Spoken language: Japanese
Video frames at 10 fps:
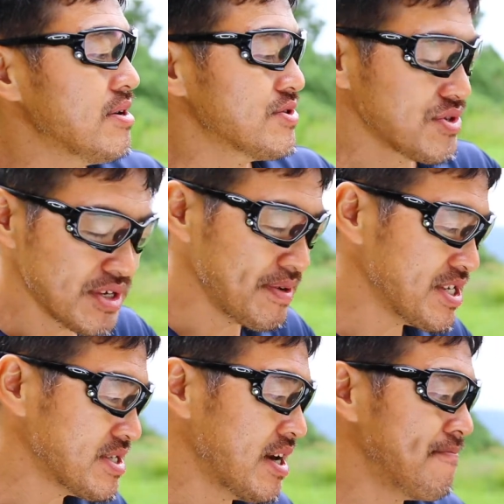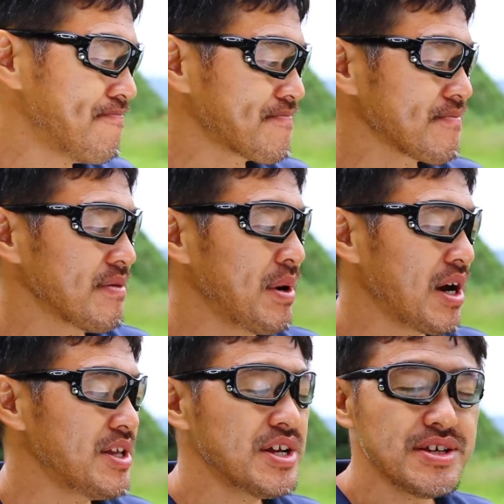ごちそうさまでした、まあ、
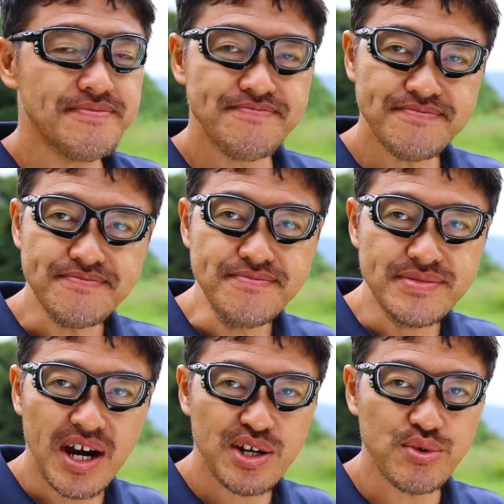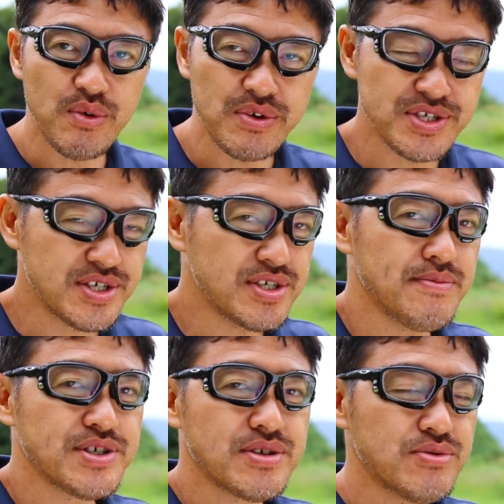かなりハロウィンを意識して
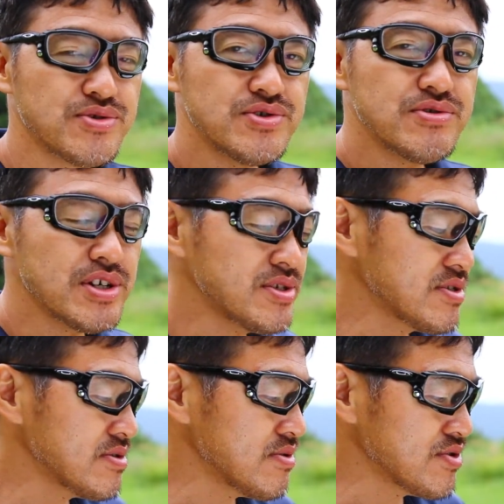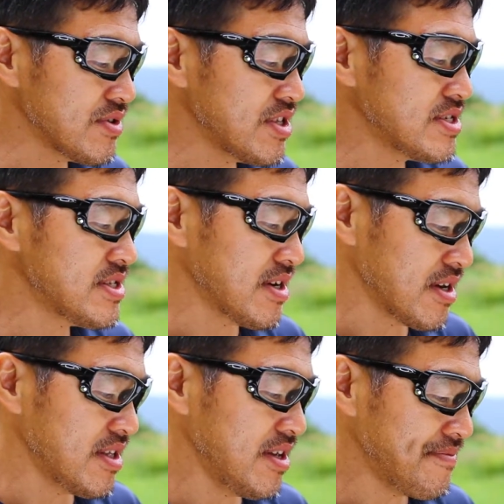ますけど10月の末でしたっ
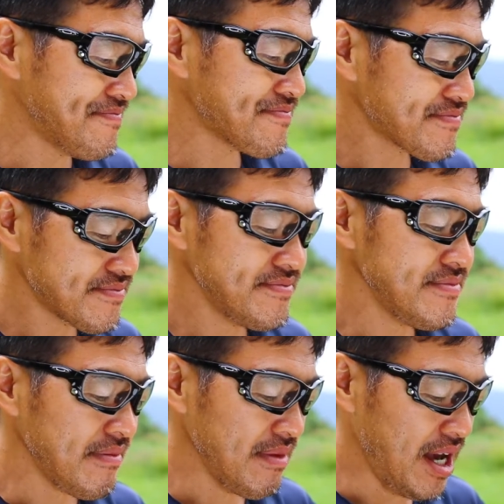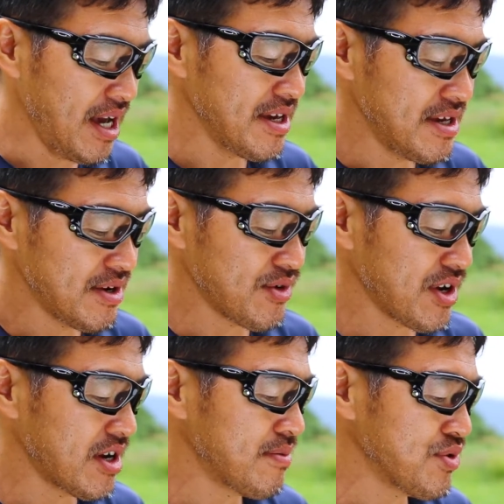けねはいこ
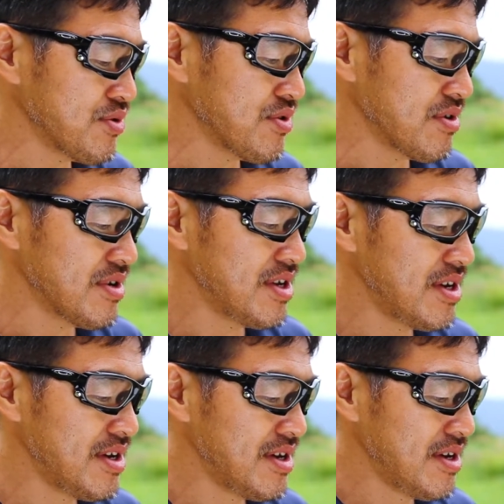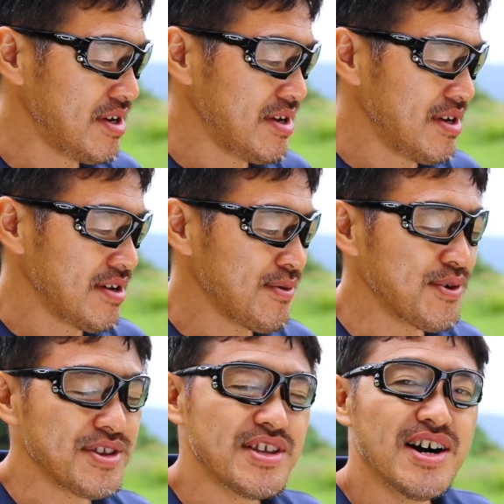れからもどんどんこ
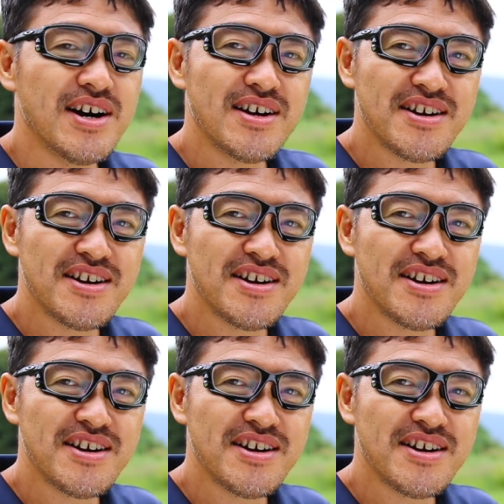ういった